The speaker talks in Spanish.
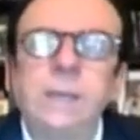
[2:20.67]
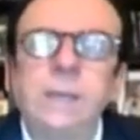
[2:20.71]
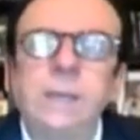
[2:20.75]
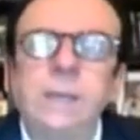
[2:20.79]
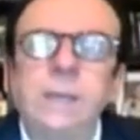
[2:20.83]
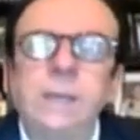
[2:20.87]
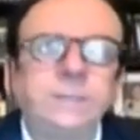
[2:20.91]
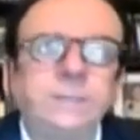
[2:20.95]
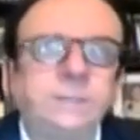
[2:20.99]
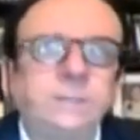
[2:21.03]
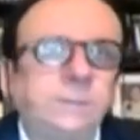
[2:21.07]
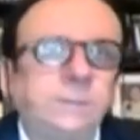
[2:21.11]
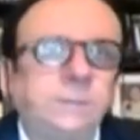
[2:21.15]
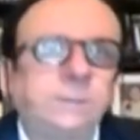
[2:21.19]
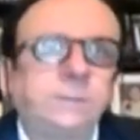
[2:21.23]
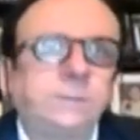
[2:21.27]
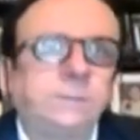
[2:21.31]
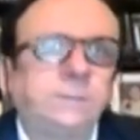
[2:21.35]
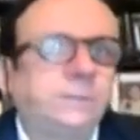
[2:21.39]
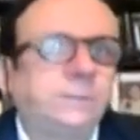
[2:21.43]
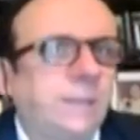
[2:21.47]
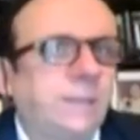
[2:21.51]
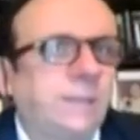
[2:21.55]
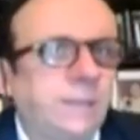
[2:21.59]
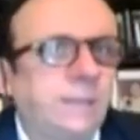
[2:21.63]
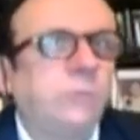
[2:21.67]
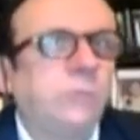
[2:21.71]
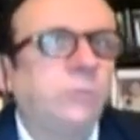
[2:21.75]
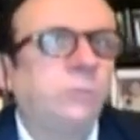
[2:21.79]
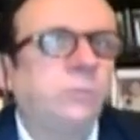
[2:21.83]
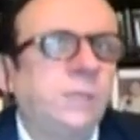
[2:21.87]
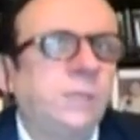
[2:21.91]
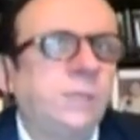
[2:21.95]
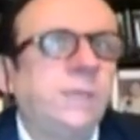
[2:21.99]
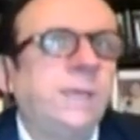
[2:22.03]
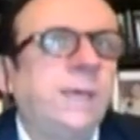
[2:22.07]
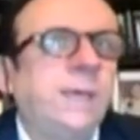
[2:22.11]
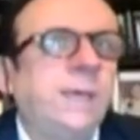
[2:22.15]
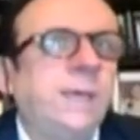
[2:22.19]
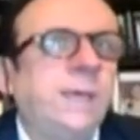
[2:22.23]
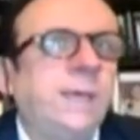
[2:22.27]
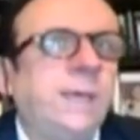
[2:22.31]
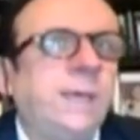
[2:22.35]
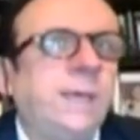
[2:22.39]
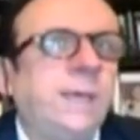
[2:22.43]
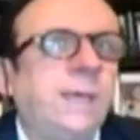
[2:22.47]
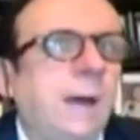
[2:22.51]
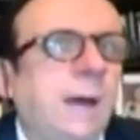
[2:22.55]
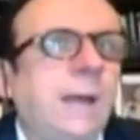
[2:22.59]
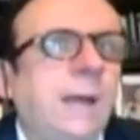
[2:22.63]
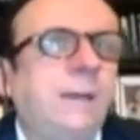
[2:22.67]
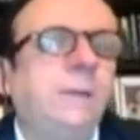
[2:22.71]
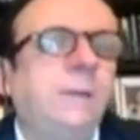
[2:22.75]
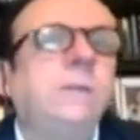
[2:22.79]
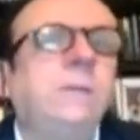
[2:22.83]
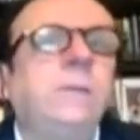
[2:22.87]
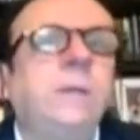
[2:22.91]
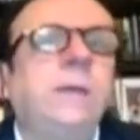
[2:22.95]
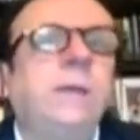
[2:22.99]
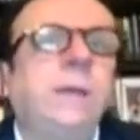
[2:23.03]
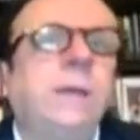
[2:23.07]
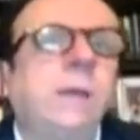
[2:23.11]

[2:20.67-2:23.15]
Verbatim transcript: es tener una idea cabal de